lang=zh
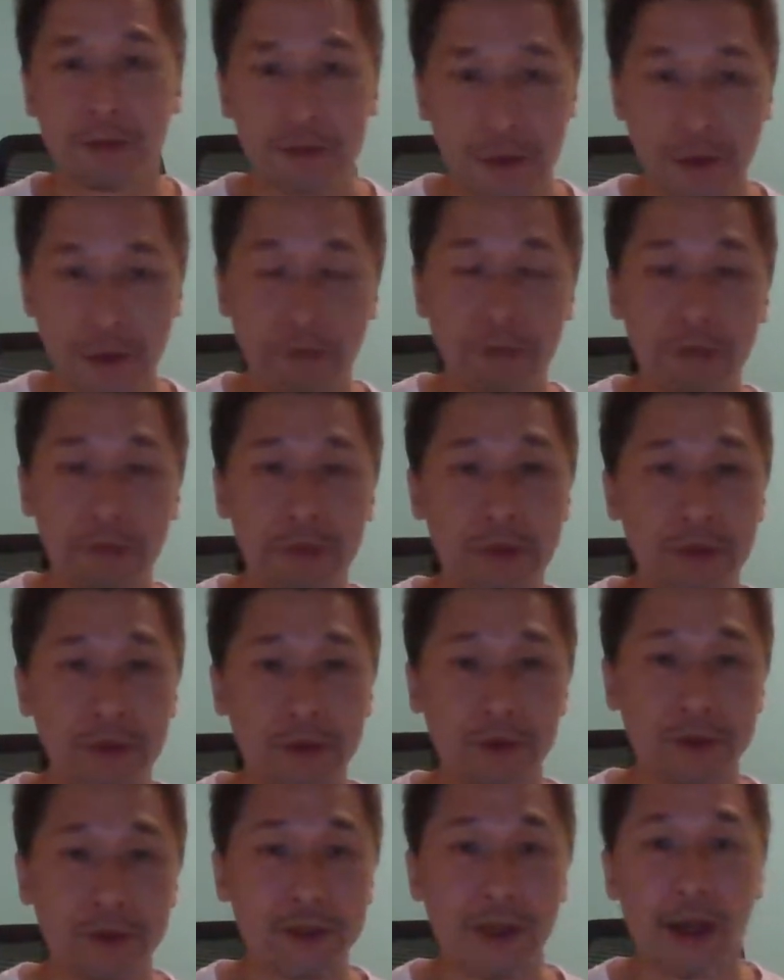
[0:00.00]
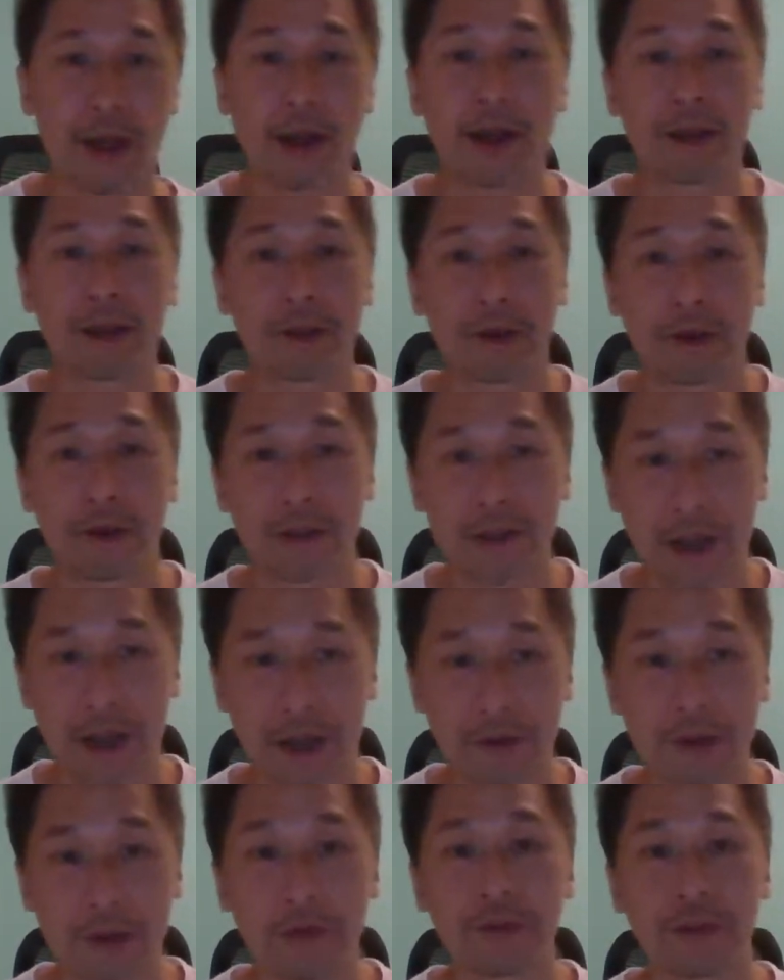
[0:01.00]
就就香港就香
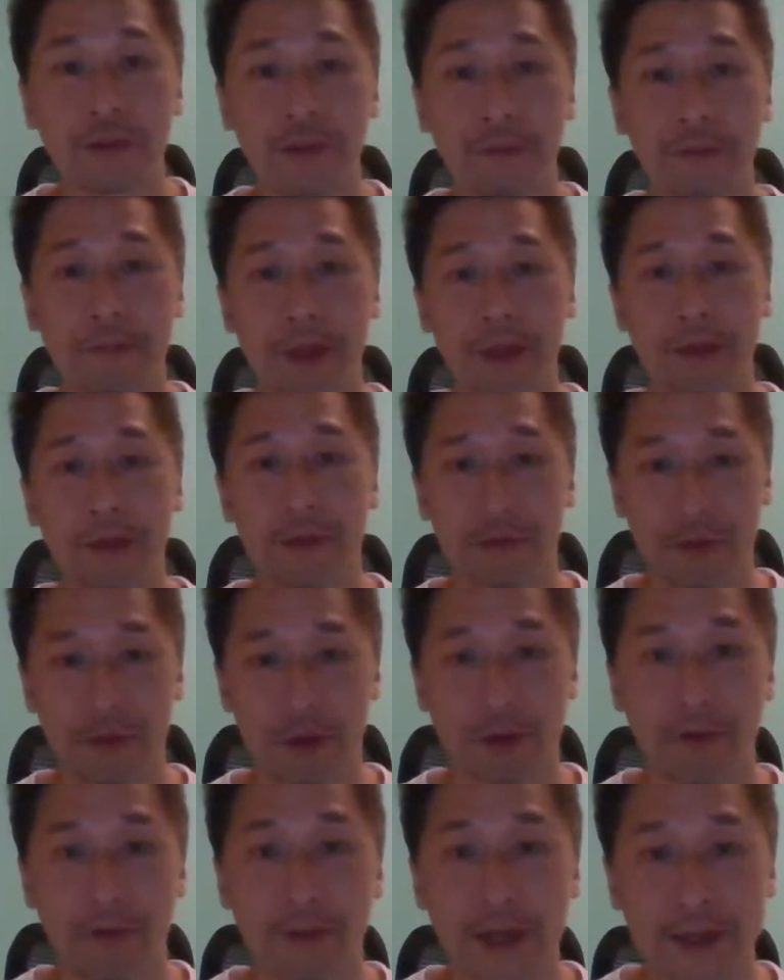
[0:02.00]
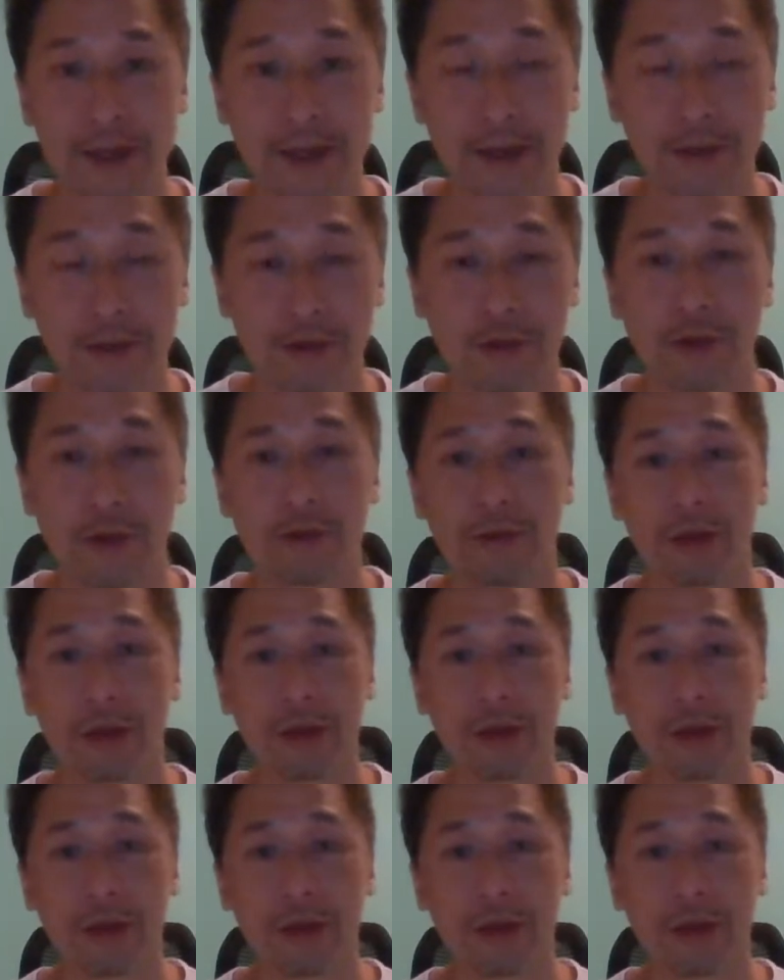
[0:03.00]
港政府就变得有筹码在手